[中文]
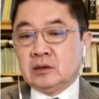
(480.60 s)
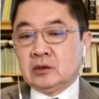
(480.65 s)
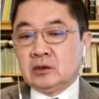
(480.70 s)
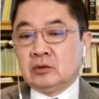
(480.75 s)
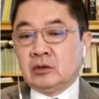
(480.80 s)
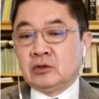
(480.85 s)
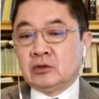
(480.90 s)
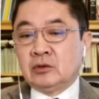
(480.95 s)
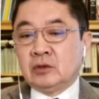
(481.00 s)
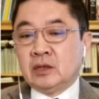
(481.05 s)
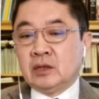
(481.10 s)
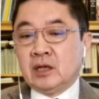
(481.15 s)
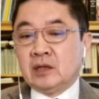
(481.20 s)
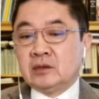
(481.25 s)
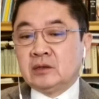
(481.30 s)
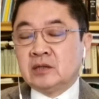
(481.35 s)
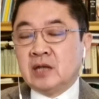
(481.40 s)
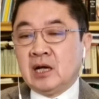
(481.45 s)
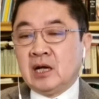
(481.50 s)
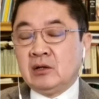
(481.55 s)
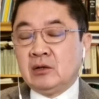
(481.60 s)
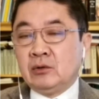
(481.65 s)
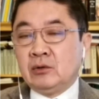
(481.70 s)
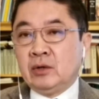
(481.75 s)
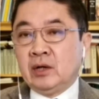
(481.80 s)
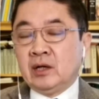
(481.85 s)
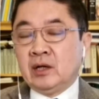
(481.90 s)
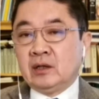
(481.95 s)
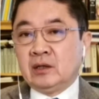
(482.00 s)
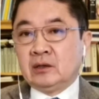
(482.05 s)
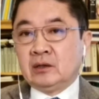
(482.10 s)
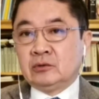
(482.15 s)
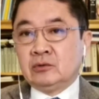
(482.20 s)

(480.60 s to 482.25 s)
所说的“战略